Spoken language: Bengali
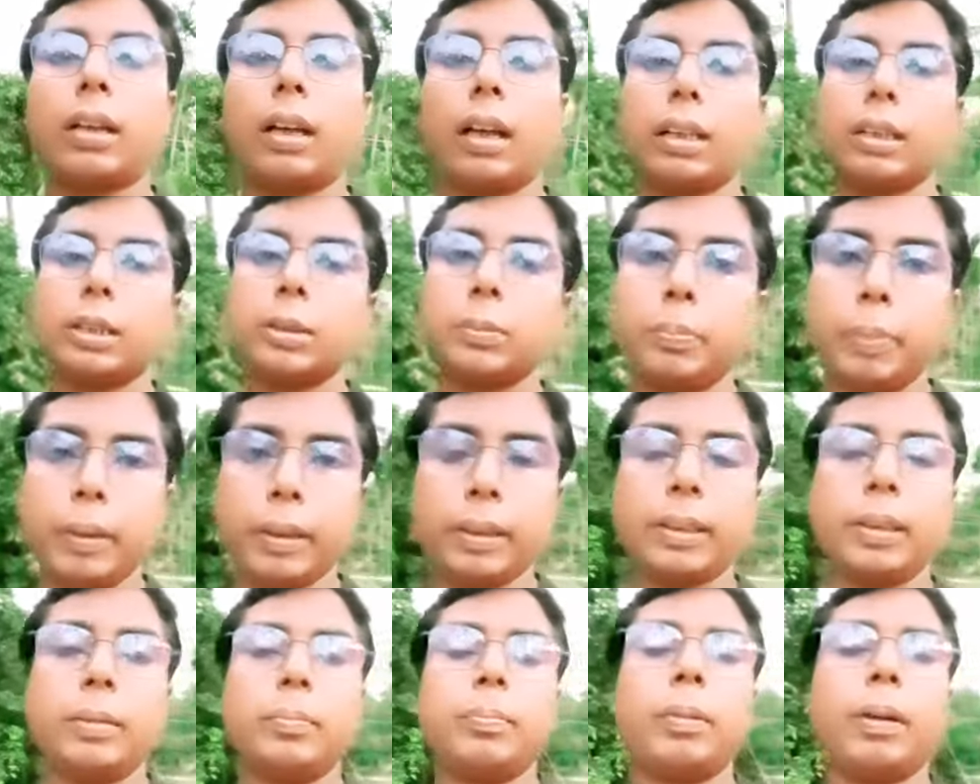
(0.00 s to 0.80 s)
কাজ
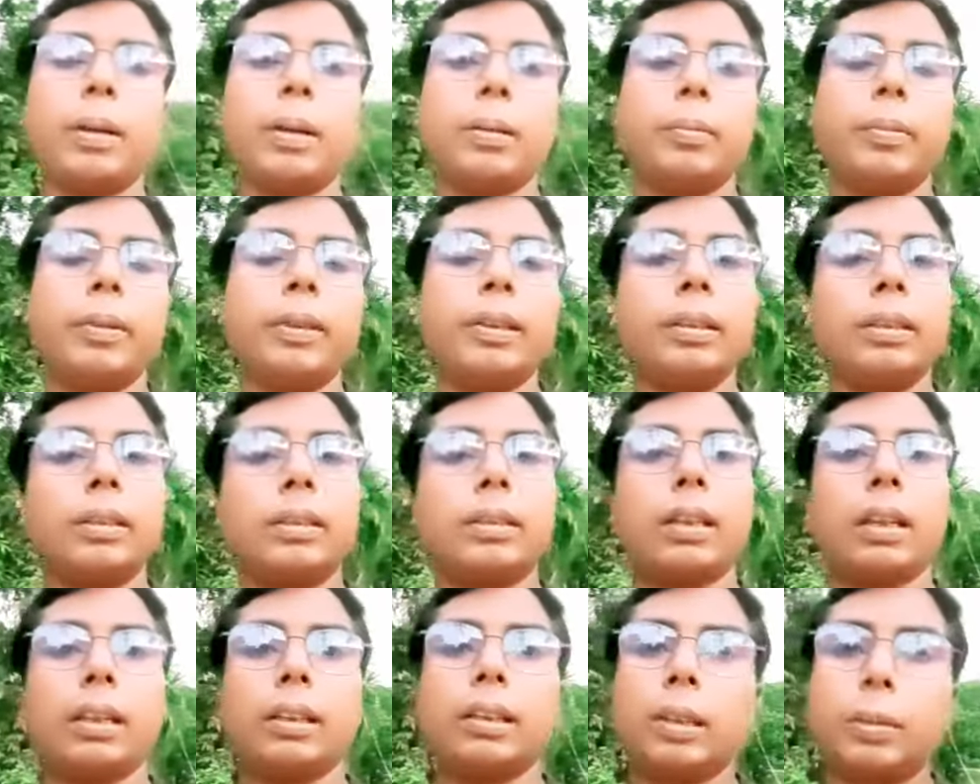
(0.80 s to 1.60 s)
পেতে পারবেন
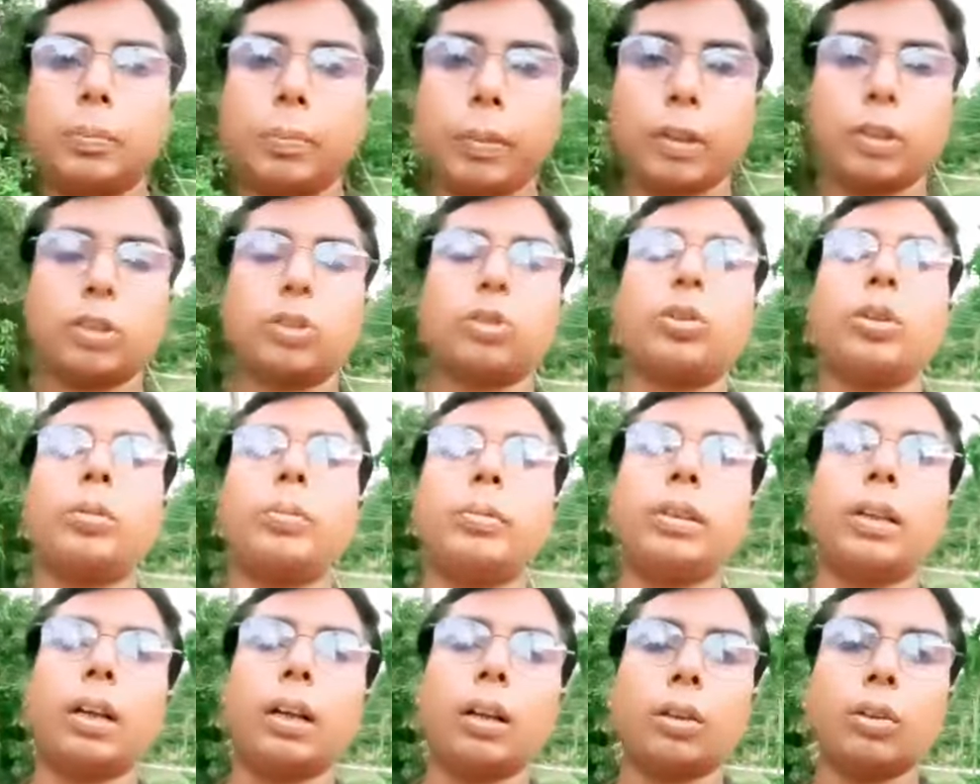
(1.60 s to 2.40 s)
তাদের পাশেও
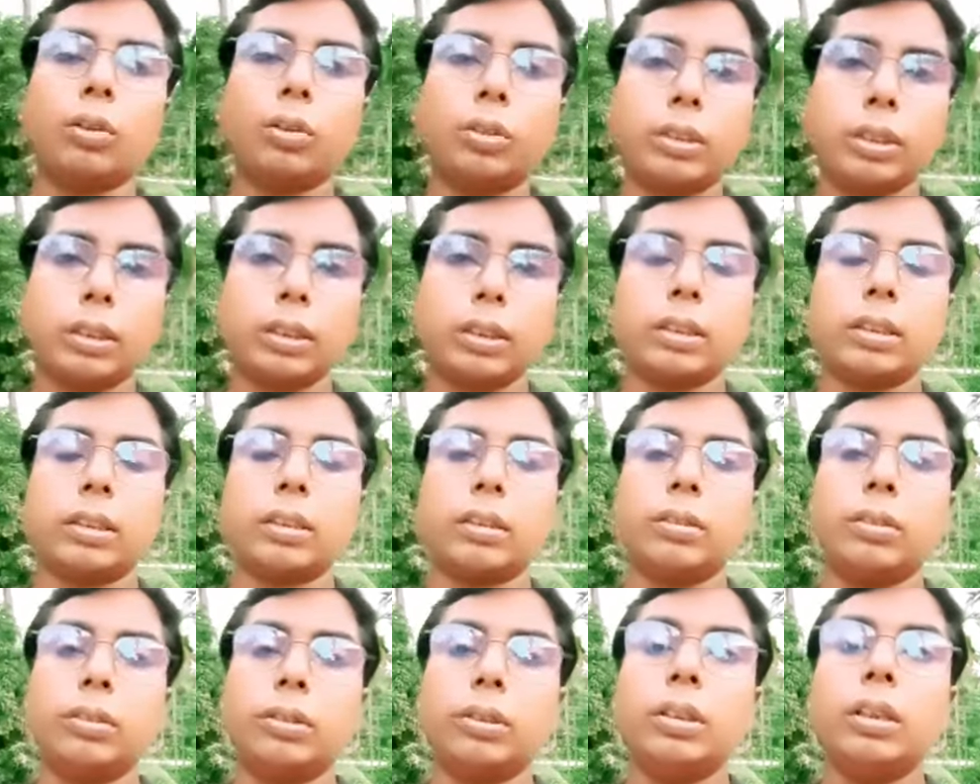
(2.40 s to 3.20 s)
আমি দাঁড়ানোর চেষ্টা
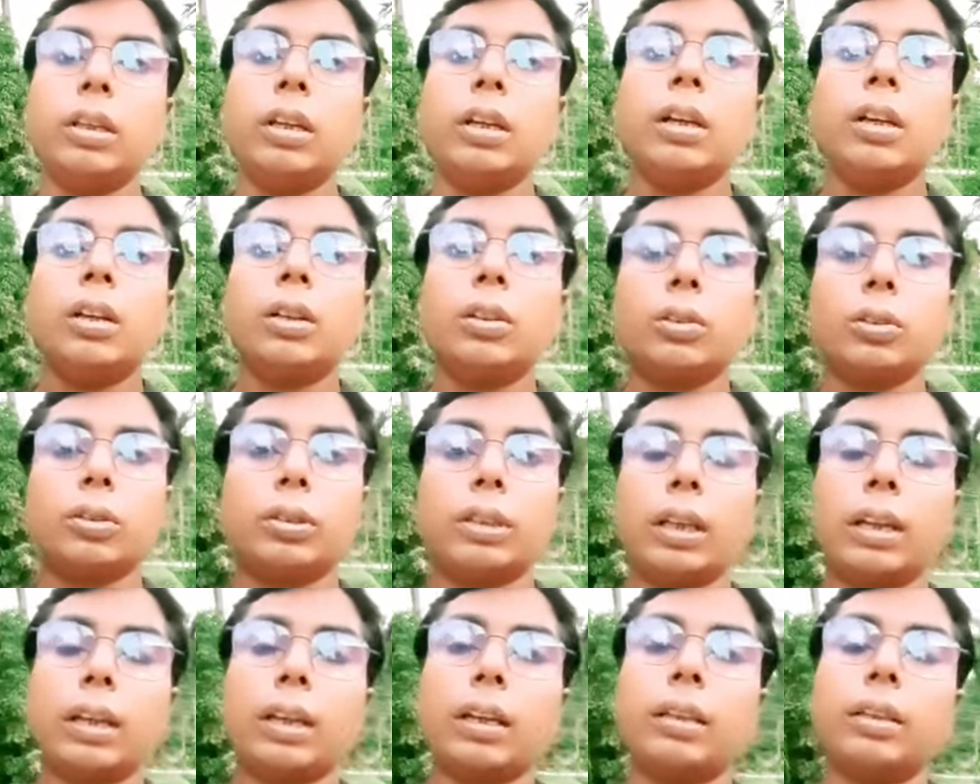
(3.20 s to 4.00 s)
করি তো
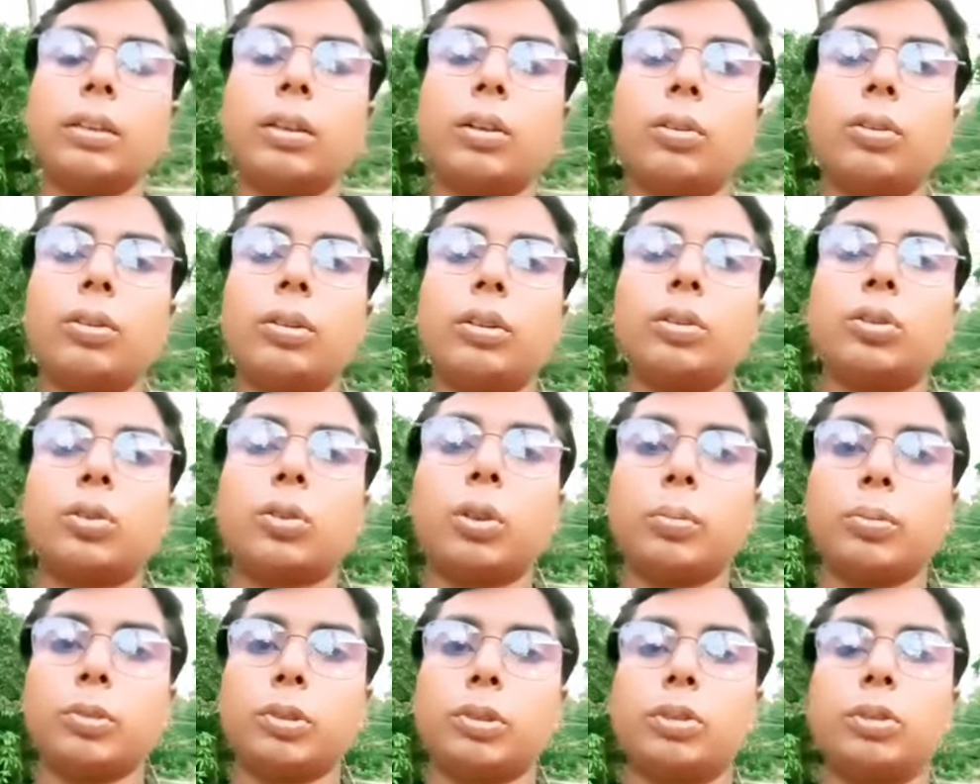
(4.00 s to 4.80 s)
যারা এই ধরনের
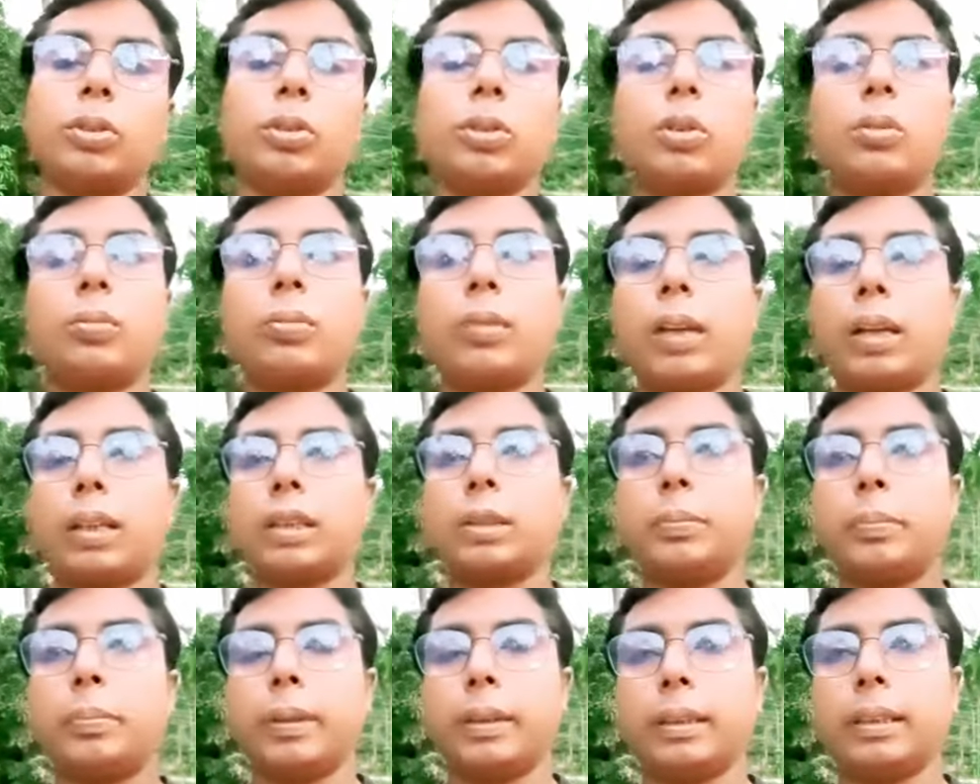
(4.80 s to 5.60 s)
সমস্ত রকম কাজ
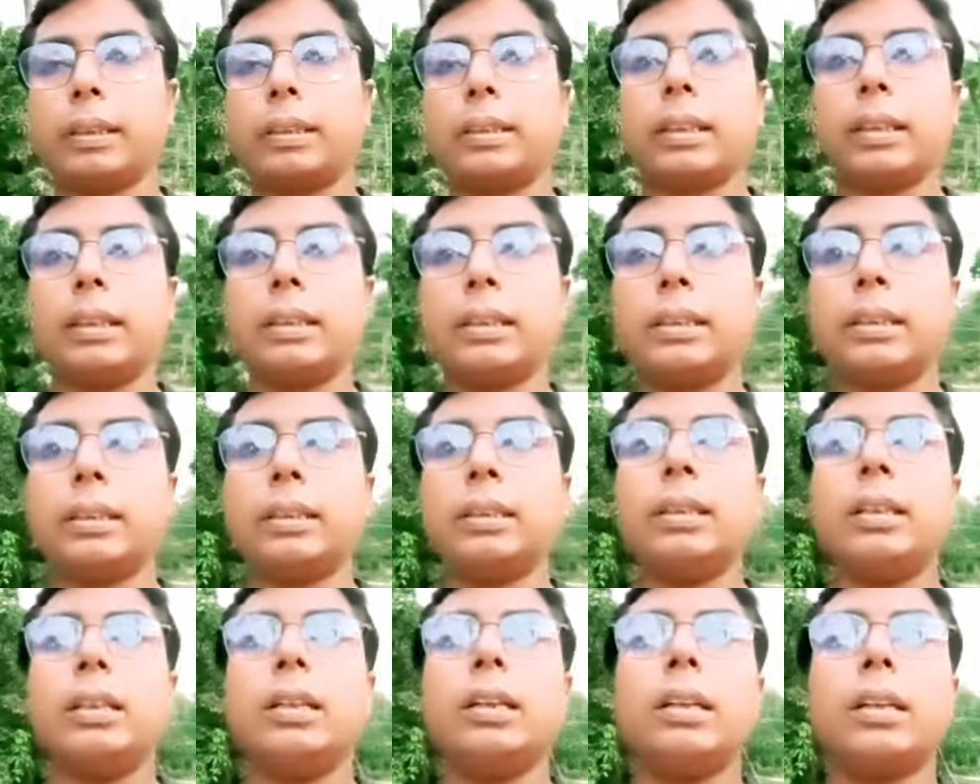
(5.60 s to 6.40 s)
পেতে
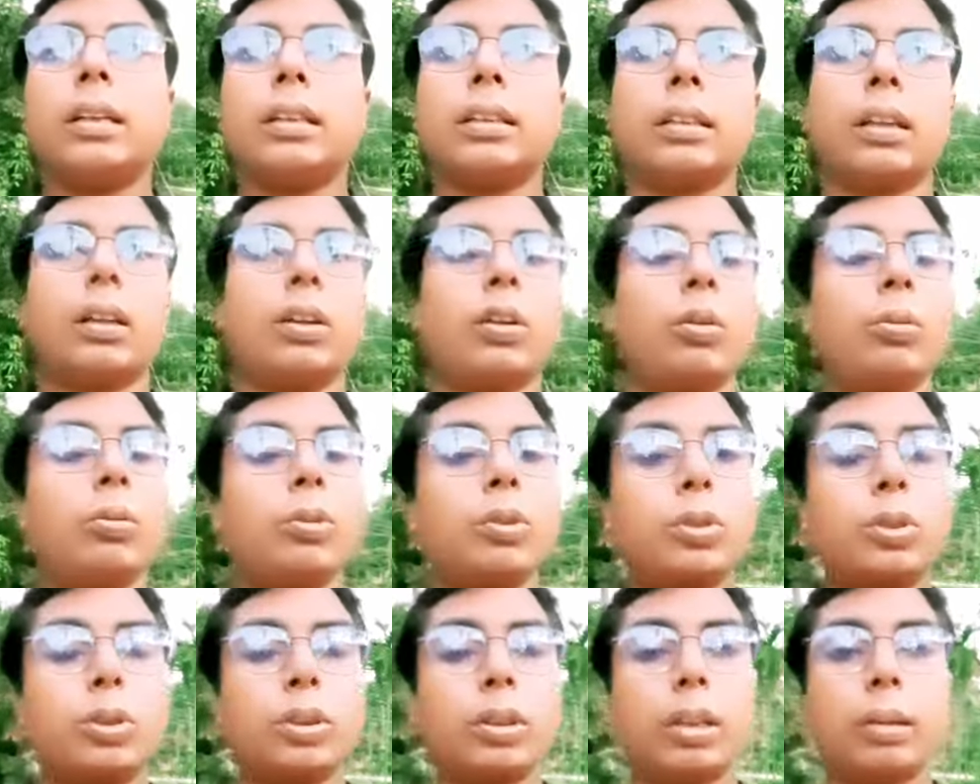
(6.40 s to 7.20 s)
চাইছেন তারা
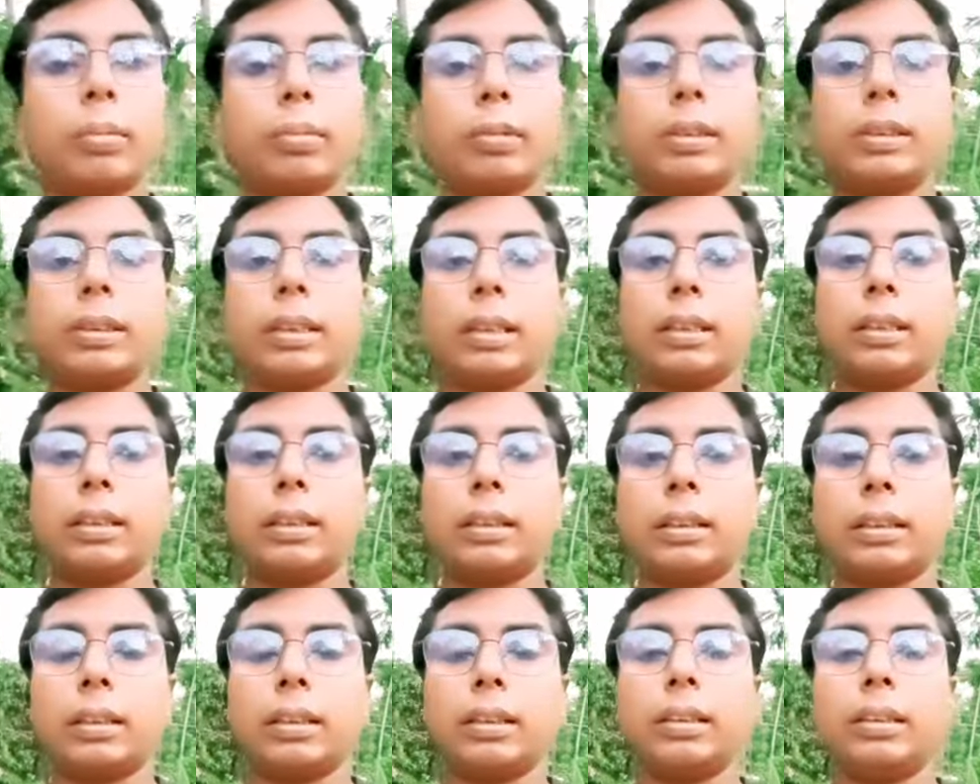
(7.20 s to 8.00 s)
অবশ্যই আমার
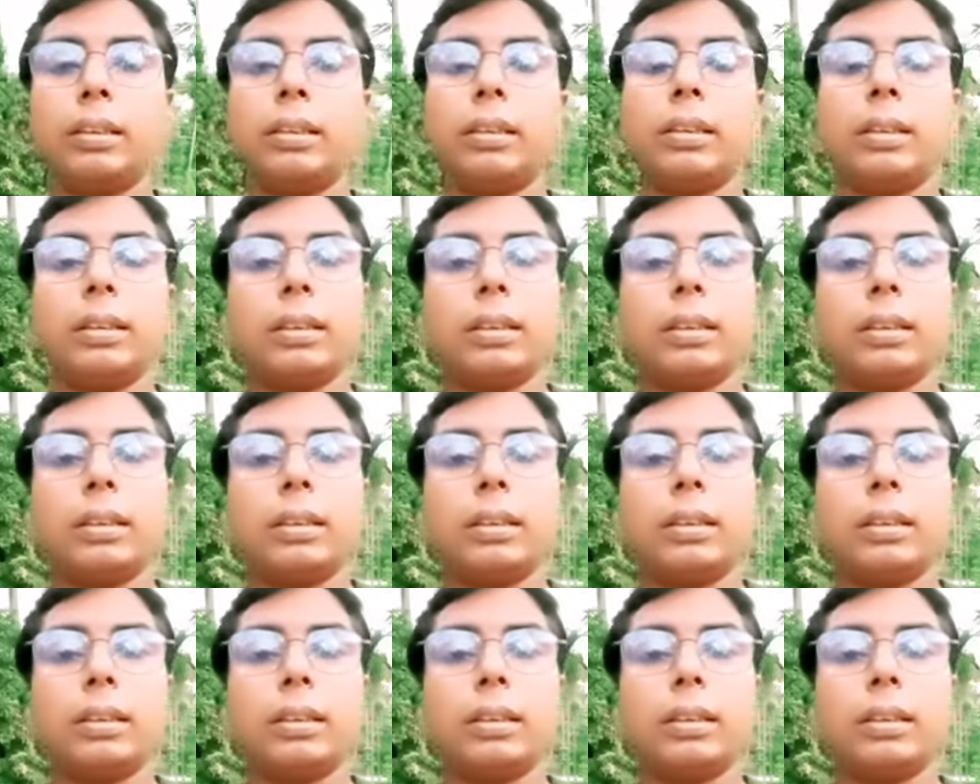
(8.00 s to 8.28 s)
চ্যানেলটায়